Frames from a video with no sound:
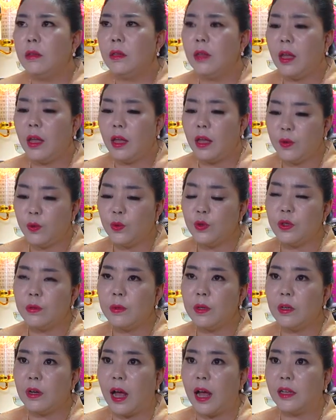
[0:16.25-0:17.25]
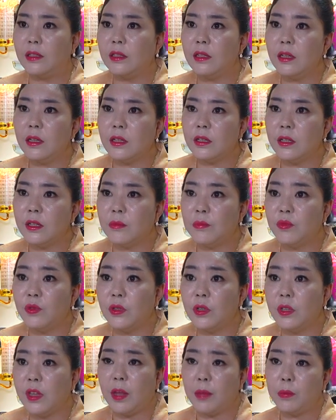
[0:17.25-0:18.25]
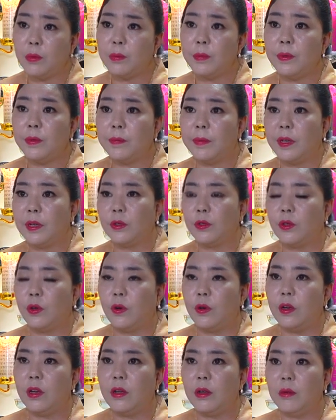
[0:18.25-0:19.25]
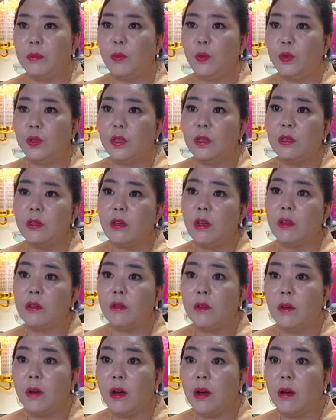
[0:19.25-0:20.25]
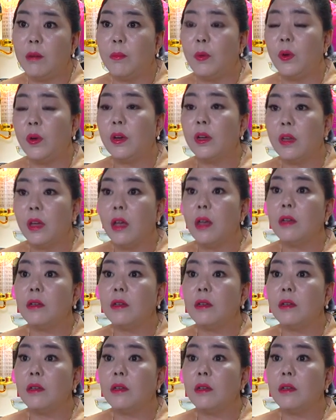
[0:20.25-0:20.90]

근데 요즘에는 안 지내시는 분들이 대부분이 많아요 절에 모신다던가 뭐 이렇게